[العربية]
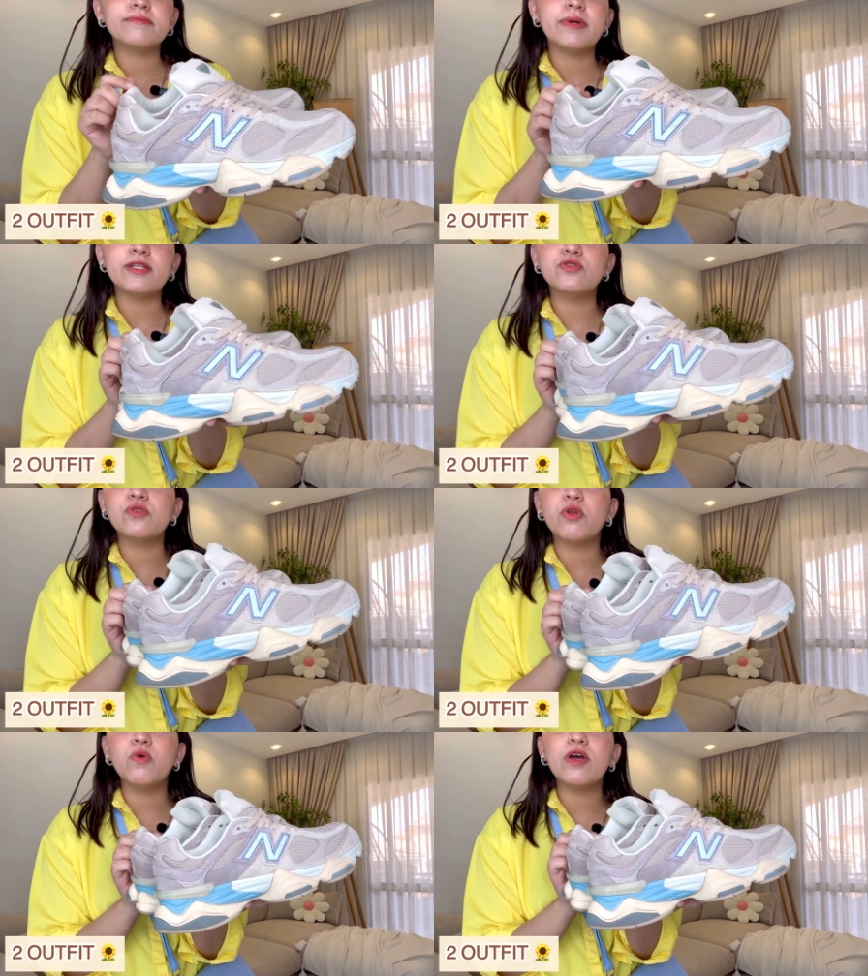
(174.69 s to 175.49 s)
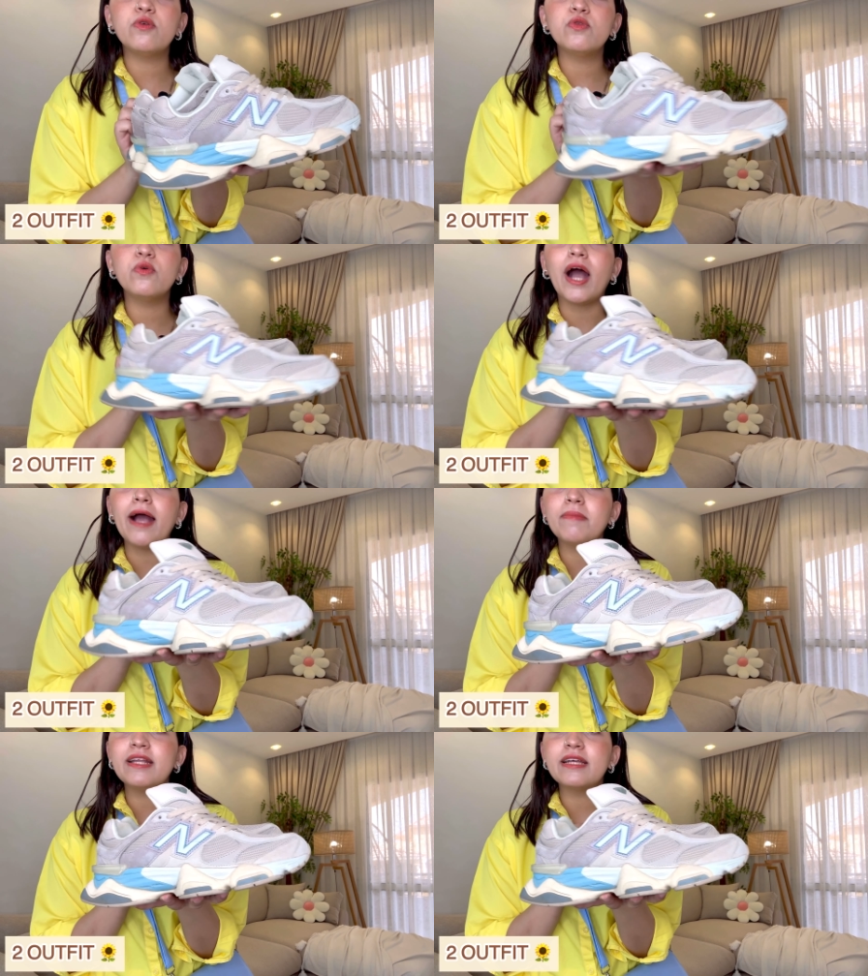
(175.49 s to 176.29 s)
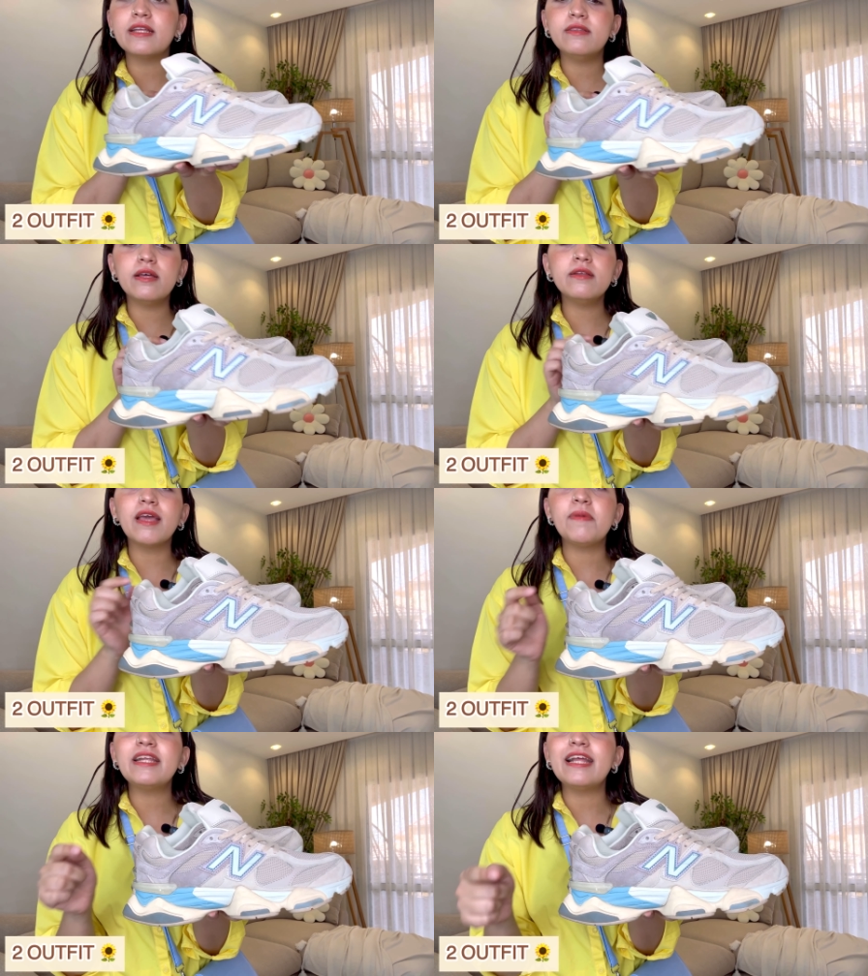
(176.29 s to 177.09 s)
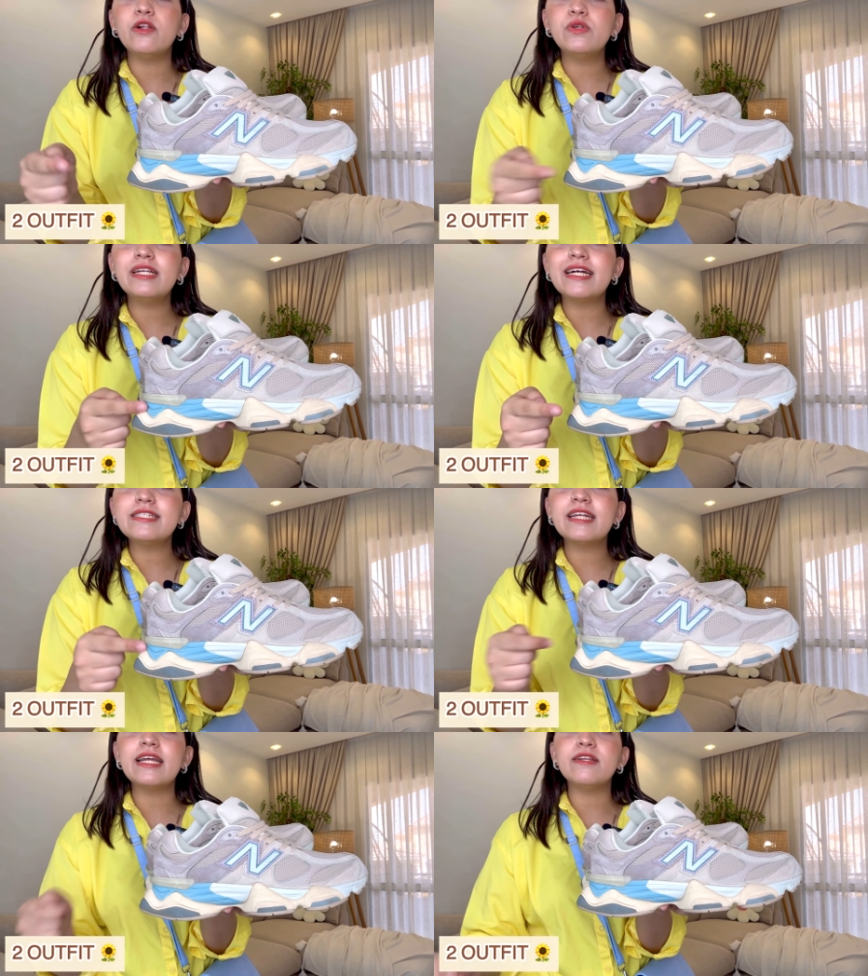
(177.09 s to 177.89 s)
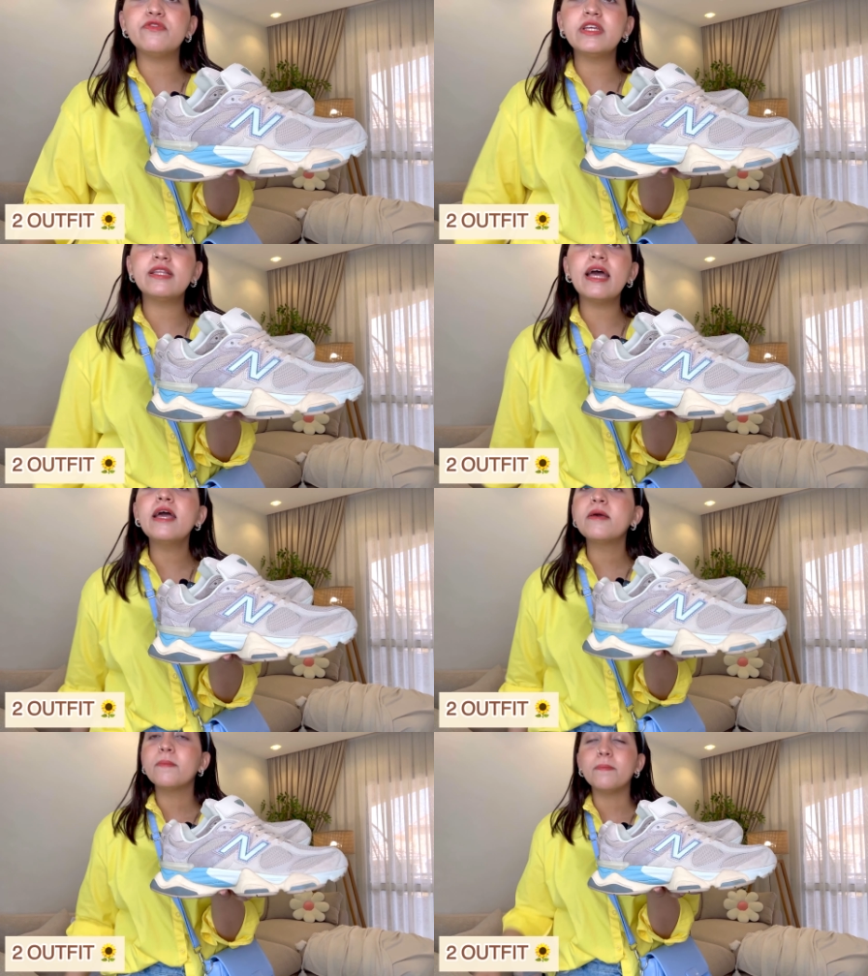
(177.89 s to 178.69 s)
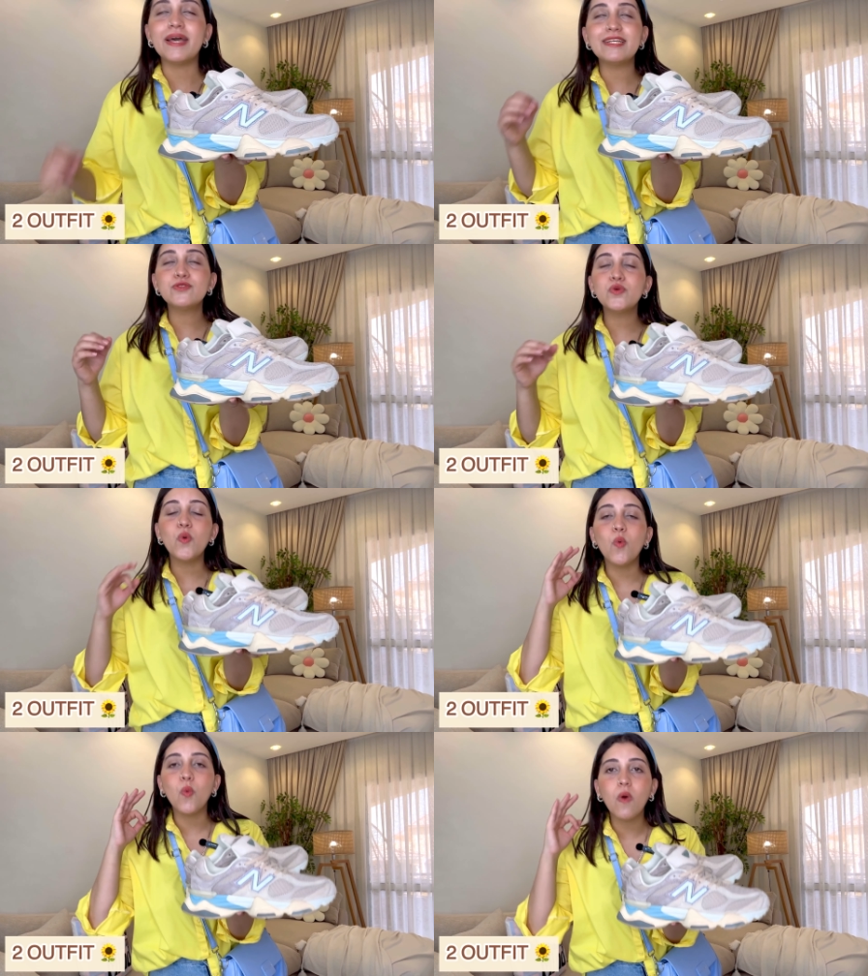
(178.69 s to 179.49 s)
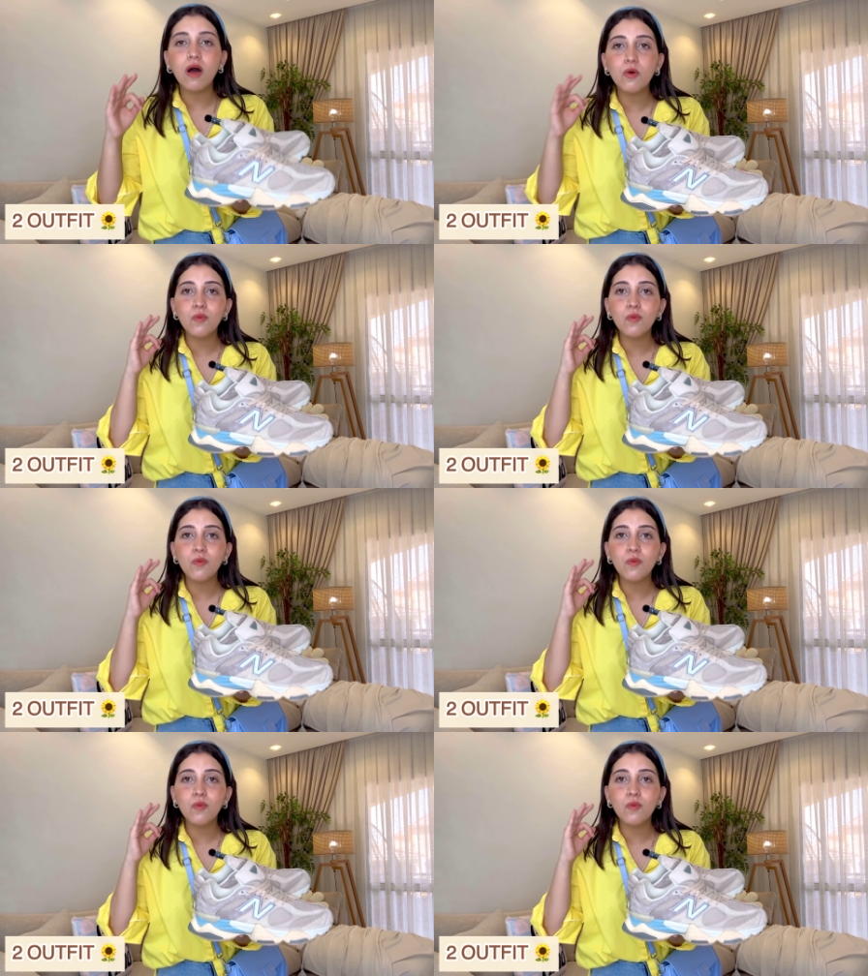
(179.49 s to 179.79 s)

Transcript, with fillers: بحسه ان هو لونه عملي جدا كمان اللون الازرق اللي فيه ده بحسه واو